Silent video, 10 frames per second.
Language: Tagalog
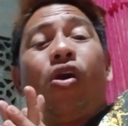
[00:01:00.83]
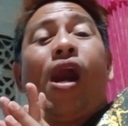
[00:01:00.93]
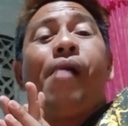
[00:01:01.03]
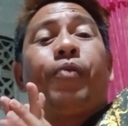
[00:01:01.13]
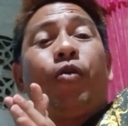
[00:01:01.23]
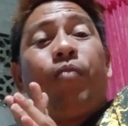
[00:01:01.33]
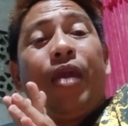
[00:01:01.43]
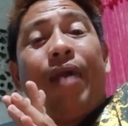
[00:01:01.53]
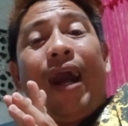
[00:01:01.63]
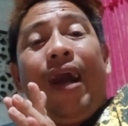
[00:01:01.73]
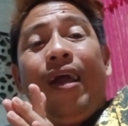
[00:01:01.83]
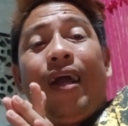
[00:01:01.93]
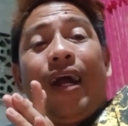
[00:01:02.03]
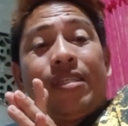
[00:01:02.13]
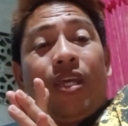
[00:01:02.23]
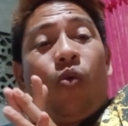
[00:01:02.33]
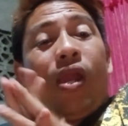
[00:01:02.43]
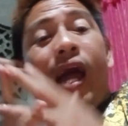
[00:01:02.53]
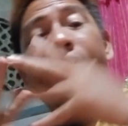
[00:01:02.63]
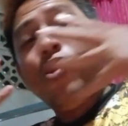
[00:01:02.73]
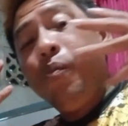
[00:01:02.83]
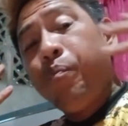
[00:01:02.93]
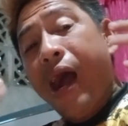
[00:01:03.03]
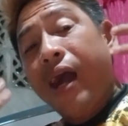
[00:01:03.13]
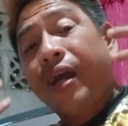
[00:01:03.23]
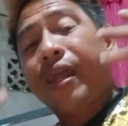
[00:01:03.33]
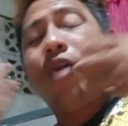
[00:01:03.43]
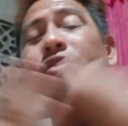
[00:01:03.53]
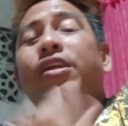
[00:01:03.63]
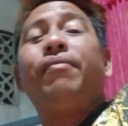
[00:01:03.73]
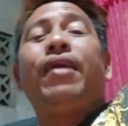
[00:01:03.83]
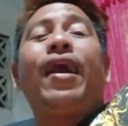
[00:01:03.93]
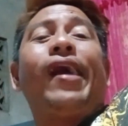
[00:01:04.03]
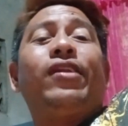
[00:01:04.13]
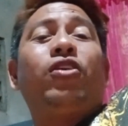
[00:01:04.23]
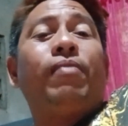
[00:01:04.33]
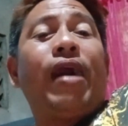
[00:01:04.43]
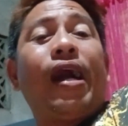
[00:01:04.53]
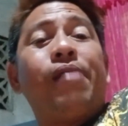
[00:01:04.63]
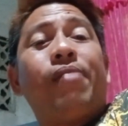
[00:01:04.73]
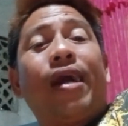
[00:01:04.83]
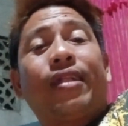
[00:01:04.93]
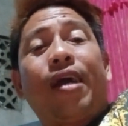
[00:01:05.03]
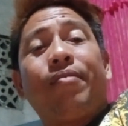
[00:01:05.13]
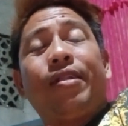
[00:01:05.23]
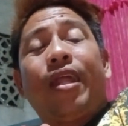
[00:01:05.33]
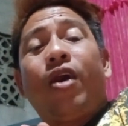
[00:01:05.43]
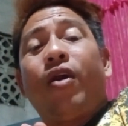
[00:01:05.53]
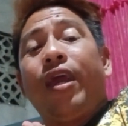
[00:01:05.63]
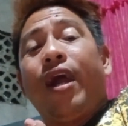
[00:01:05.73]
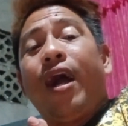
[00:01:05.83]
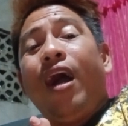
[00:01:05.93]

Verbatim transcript: ang problema kasi wala yung background niya mga idol mga kabatang Mindanao kaya